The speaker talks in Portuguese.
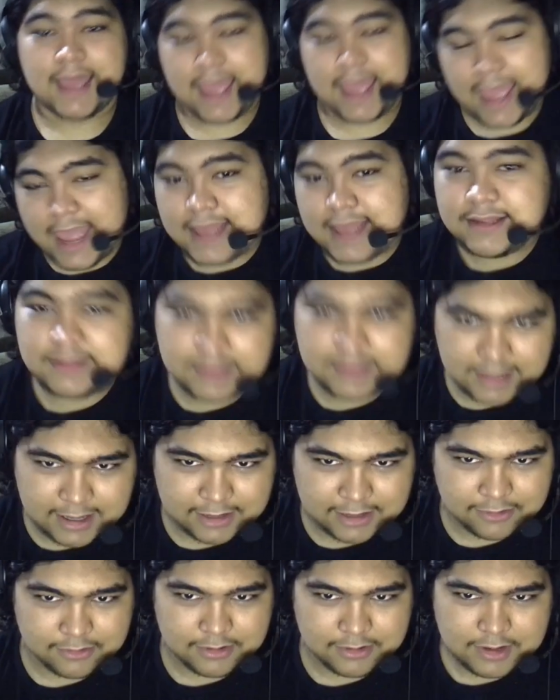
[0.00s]
é
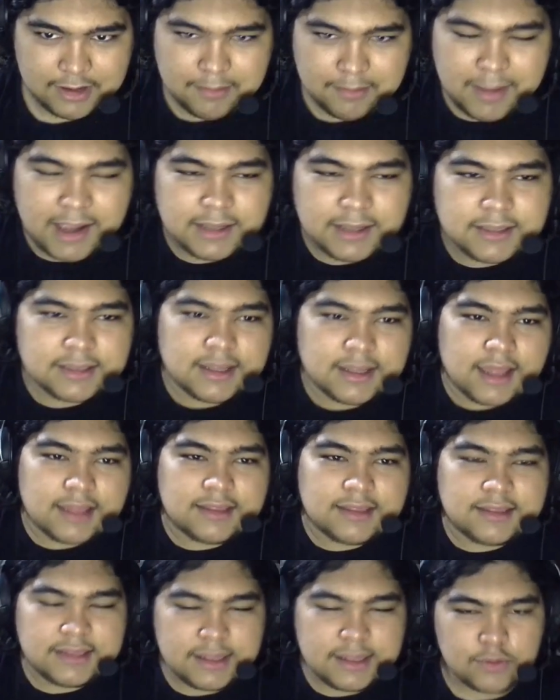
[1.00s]
estranho, mas
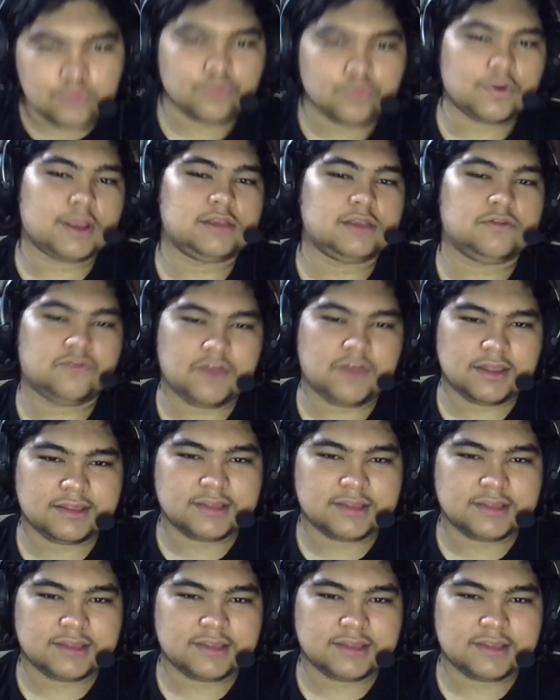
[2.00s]
se o Great Face